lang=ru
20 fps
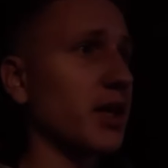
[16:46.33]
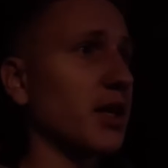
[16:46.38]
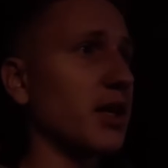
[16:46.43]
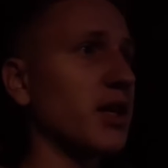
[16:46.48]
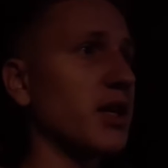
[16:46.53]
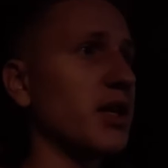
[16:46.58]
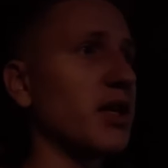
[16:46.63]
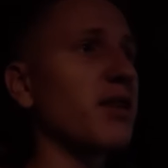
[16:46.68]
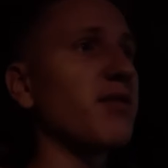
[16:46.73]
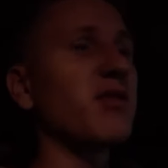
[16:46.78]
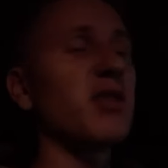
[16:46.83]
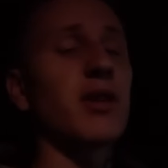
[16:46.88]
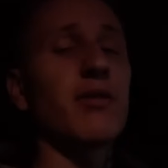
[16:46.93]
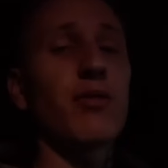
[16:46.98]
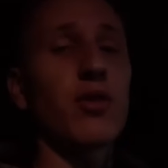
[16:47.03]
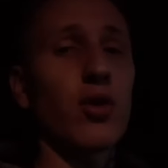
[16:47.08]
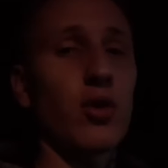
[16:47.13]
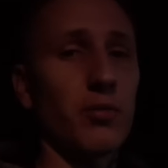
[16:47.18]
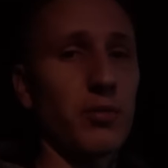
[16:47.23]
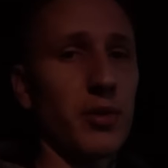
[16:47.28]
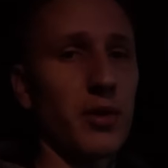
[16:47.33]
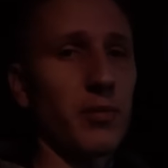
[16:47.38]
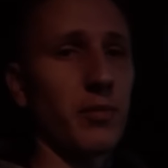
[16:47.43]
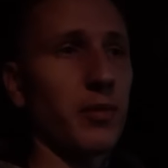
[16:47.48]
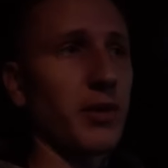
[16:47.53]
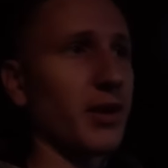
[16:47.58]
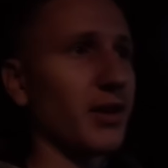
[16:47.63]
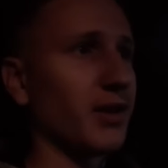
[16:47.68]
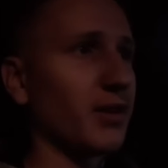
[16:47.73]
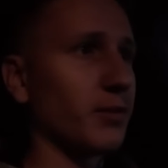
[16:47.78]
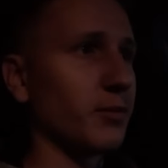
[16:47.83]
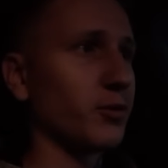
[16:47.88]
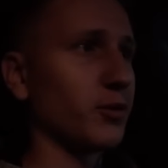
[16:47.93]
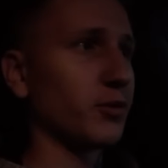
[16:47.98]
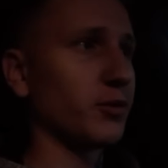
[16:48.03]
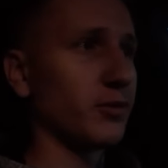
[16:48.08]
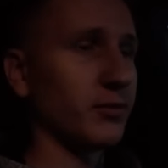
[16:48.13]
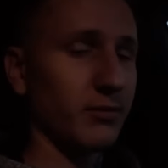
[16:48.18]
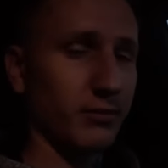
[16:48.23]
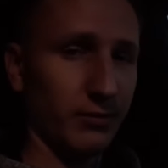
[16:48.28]
Я говорю конкретно за
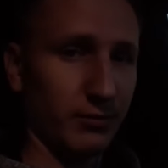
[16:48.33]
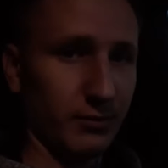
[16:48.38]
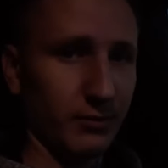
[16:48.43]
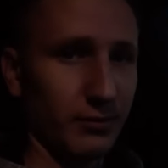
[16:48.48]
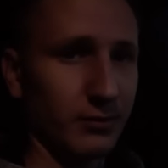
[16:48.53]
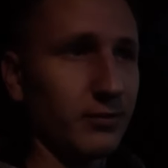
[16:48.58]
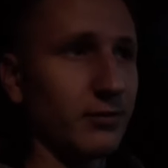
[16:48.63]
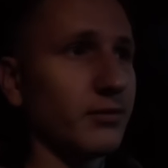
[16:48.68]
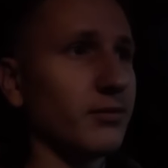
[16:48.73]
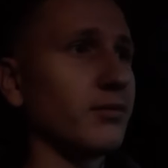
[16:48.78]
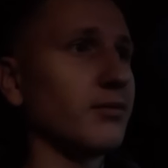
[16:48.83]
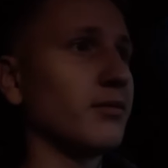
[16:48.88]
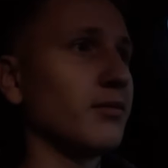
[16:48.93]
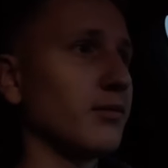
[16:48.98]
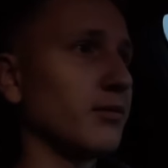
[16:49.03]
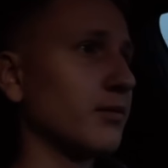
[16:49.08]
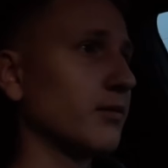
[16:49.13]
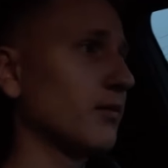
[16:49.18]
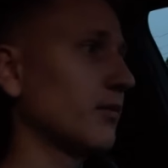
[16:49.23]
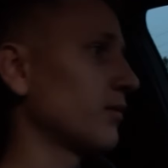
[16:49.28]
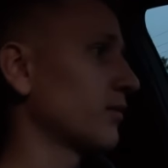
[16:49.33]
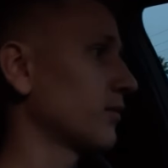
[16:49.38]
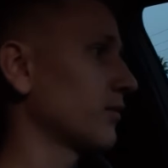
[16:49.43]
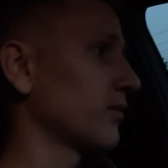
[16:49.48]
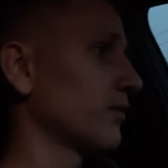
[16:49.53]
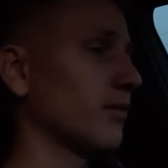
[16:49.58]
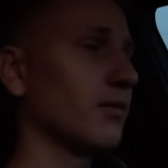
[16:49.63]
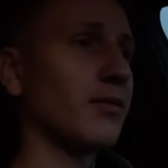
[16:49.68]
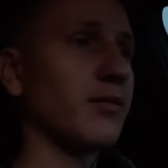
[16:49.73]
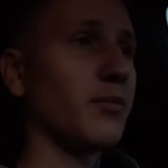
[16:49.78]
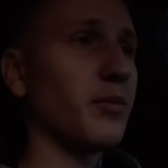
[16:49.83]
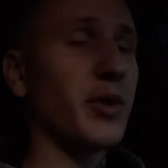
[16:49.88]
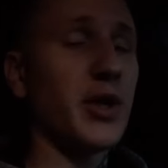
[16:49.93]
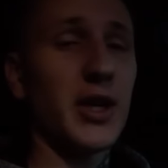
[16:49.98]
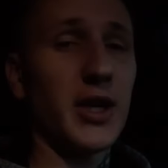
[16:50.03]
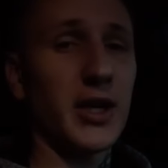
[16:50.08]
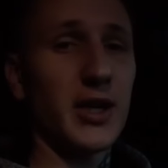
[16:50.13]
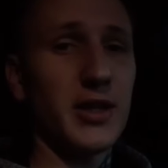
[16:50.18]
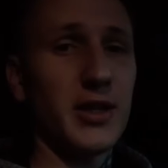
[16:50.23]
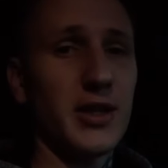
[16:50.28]
Калифорнию, конкретно где я живу,
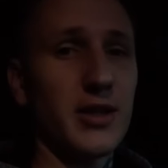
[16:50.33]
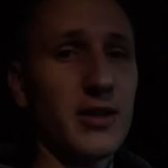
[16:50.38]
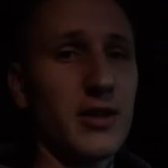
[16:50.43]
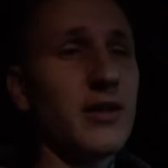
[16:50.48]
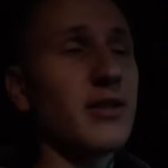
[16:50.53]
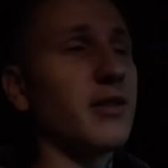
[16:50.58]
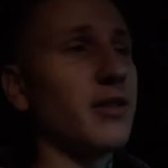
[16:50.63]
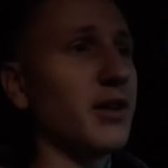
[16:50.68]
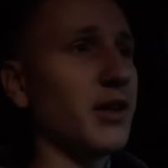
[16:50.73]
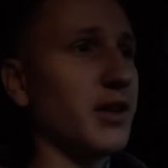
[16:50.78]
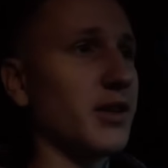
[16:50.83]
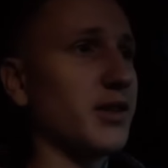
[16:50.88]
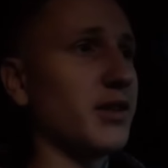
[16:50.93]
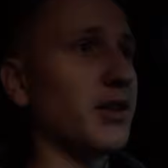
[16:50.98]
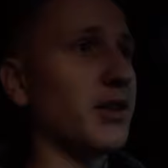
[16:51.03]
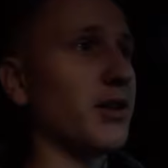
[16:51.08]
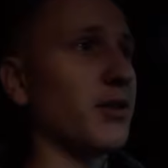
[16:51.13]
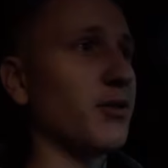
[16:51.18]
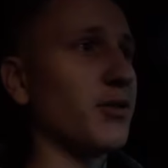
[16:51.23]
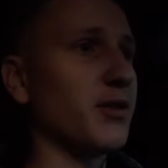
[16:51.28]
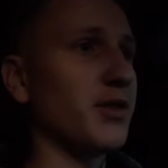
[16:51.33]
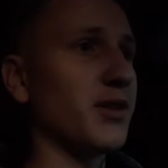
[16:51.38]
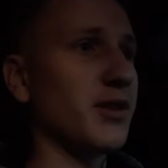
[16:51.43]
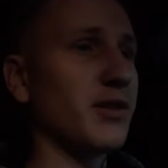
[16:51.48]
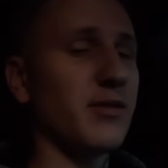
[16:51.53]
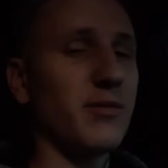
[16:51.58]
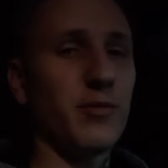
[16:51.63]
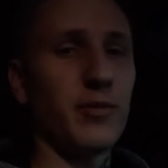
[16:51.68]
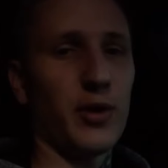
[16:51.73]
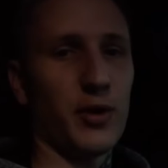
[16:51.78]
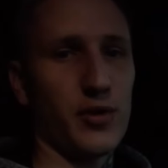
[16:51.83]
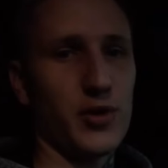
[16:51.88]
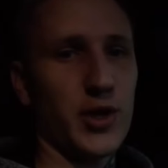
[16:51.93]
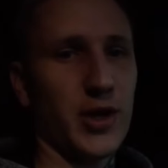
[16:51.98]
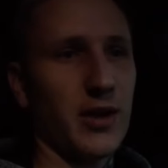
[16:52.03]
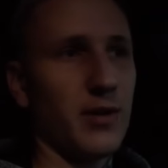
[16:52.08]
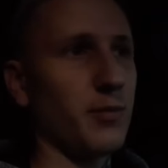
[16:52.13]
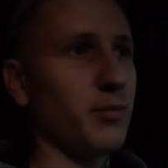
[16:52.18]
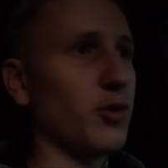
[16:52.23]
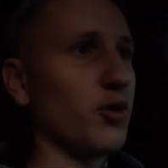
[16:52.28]
и чтобы вы,
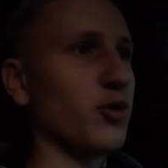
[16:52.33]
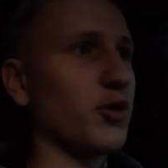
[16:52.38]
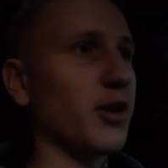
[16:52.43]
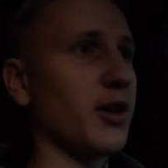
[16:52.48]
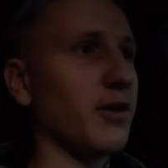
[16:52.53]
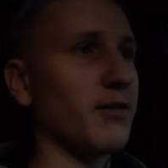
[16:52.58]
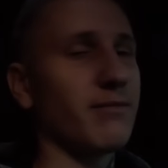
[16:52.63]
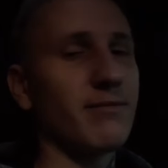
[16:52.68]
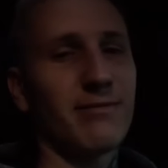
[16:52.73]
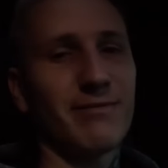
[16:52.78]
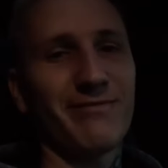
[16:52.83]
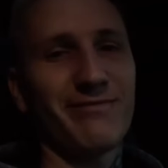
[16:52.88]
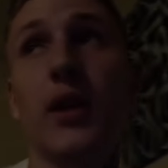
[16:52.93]
собственно, понимали.